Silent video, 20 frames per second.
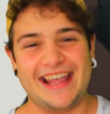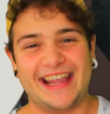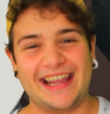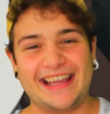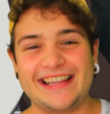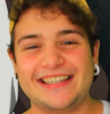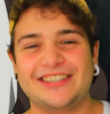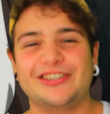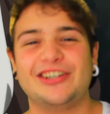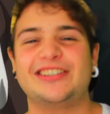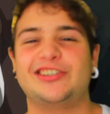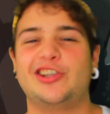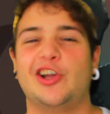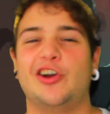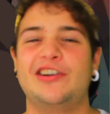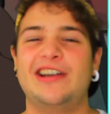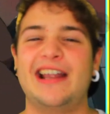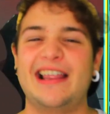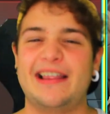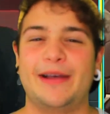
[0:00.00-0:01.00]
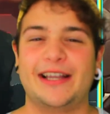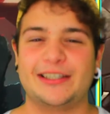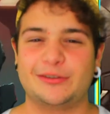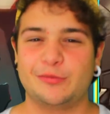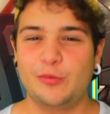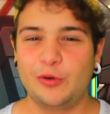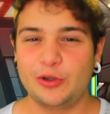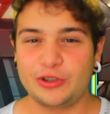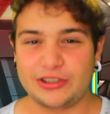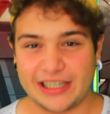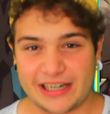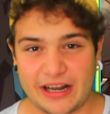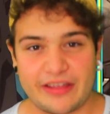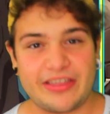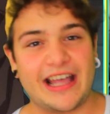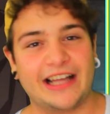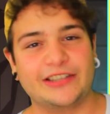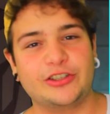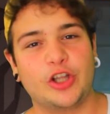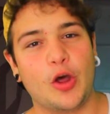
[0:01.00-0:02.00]
Y dicho esto, nada más, muchas
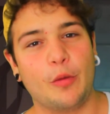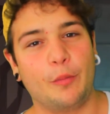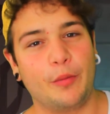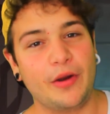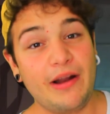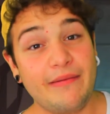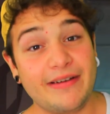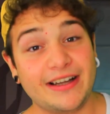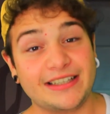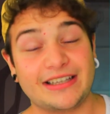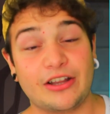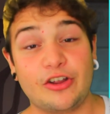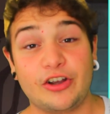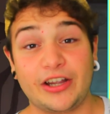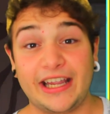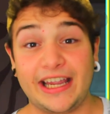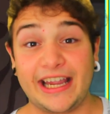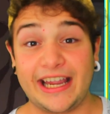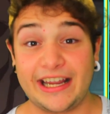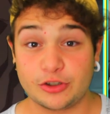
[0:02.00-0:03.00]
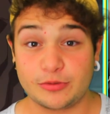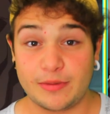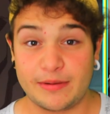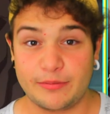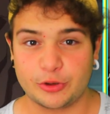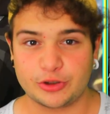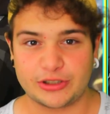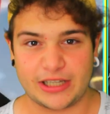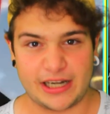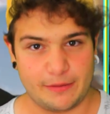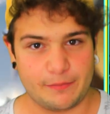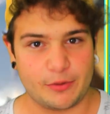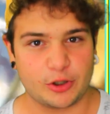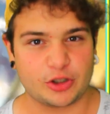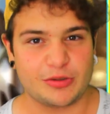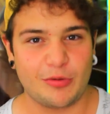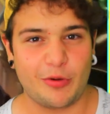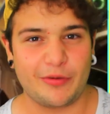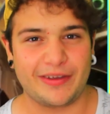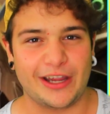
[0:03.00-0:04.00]
gracias a todos por haber estado aquí y nos vemos en el
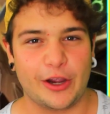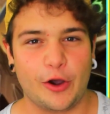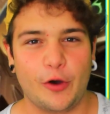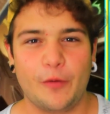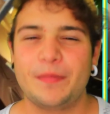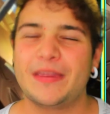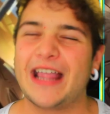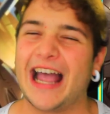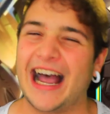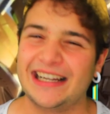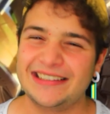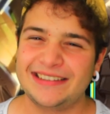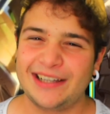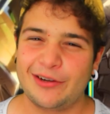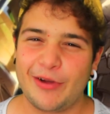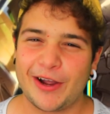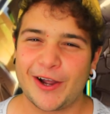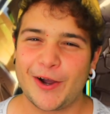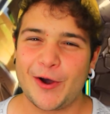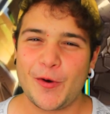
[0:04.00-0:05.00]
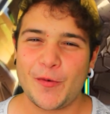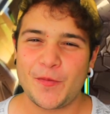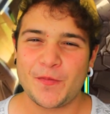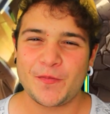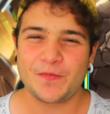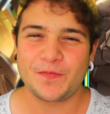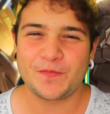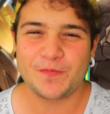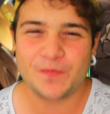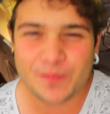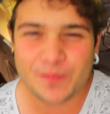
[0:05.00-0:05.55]
próximo vídeo. ¡Hasta luego!